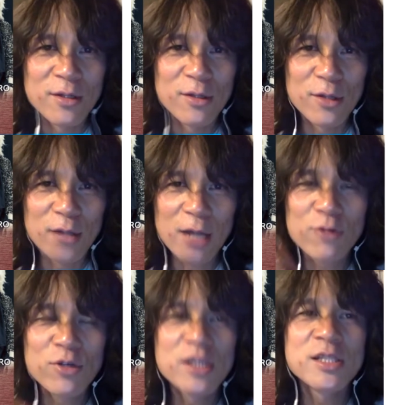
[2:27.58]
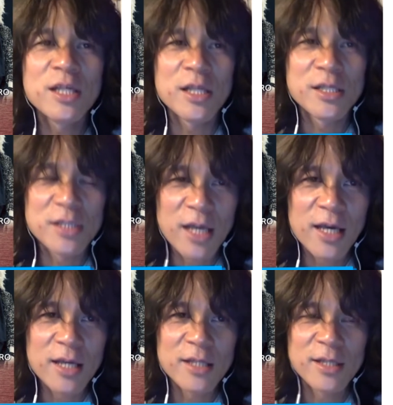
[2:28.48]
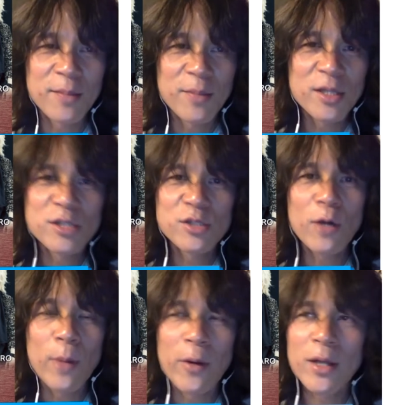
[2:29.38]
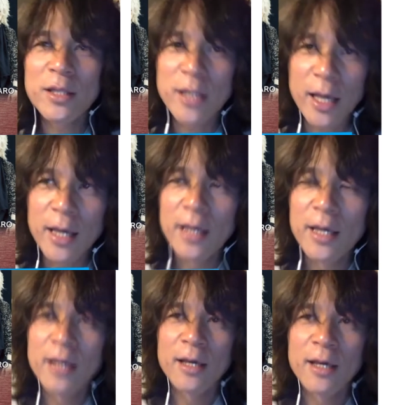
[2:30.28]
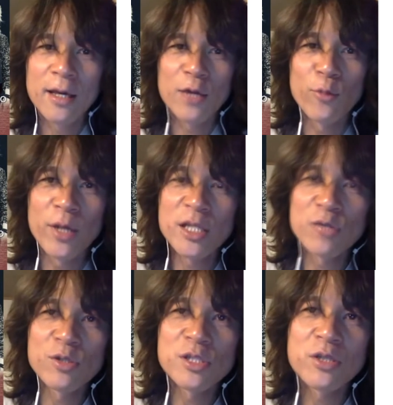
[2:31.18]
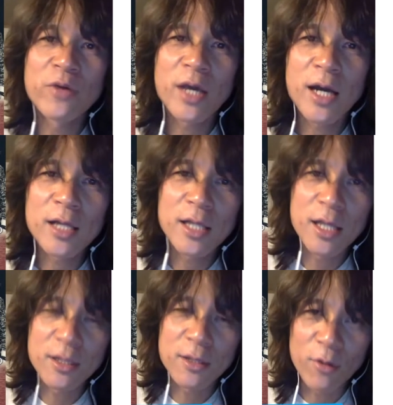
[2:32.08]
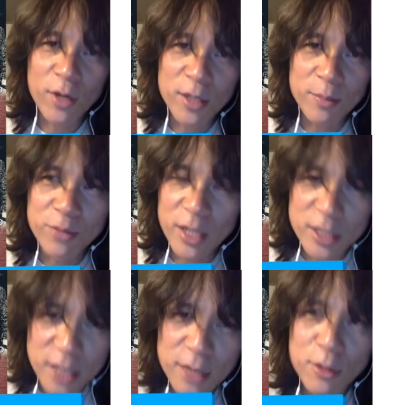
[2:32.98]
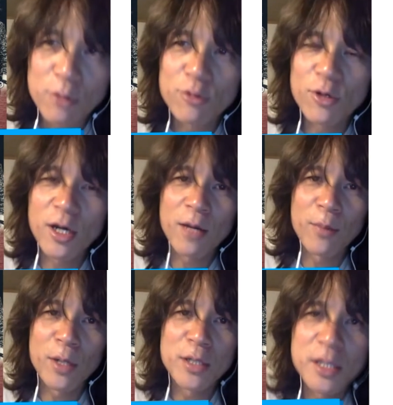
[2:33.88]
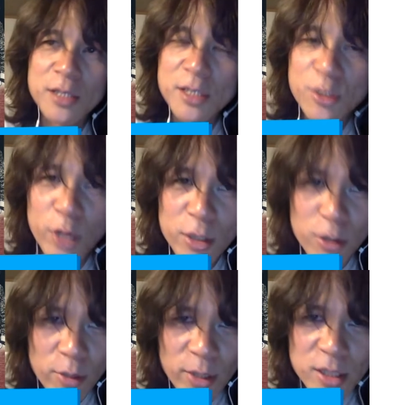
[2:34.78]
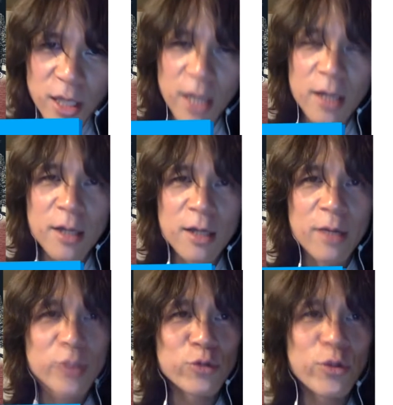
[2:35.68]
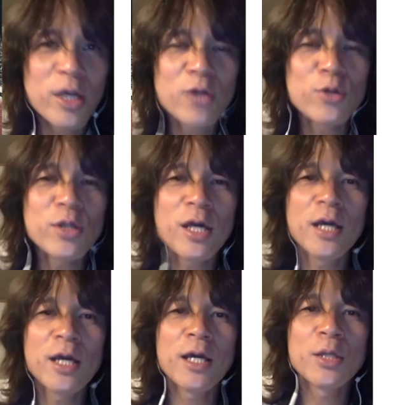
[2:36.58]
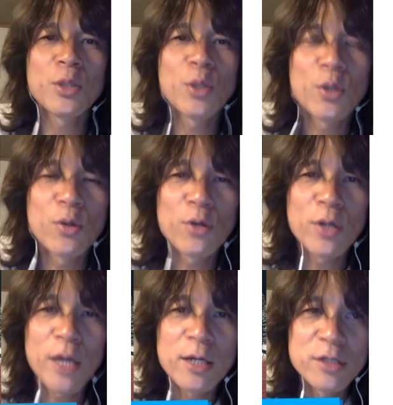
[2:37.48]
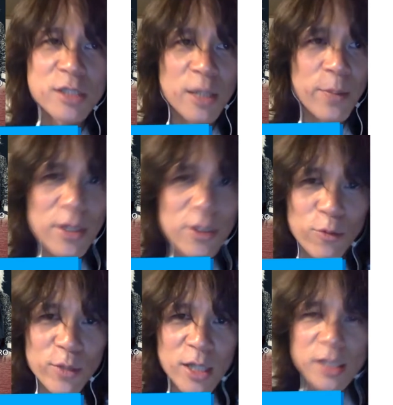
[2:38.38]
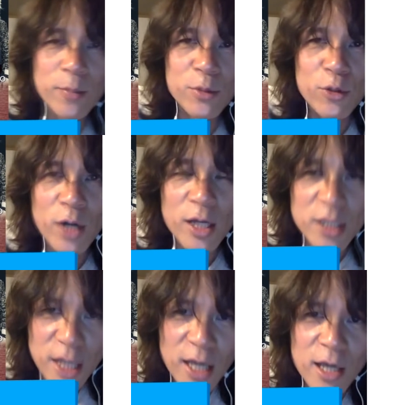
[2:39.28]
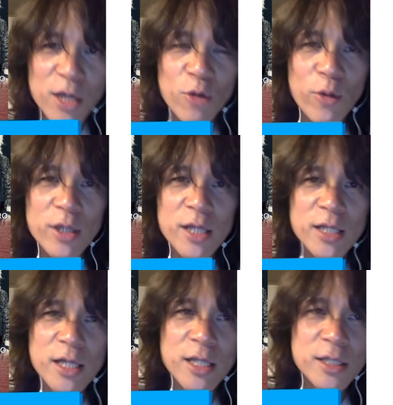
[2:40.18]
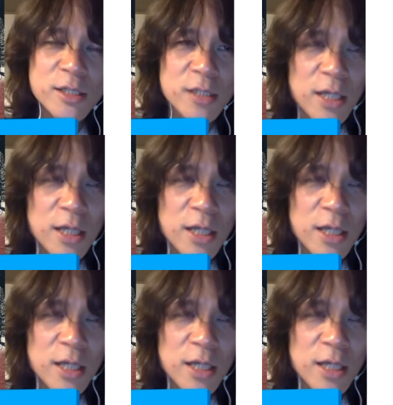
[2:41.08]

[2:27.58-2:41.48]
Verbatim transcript: ランクインしてですね全米ツアーを回ってあのマディソン・スクエア・ガーデンとかでプレーしたっていうのが、まあ、伝説となっておりまして、まあ、その影響であの x ジャパンの皆さんとかにね影響も与えたなんつって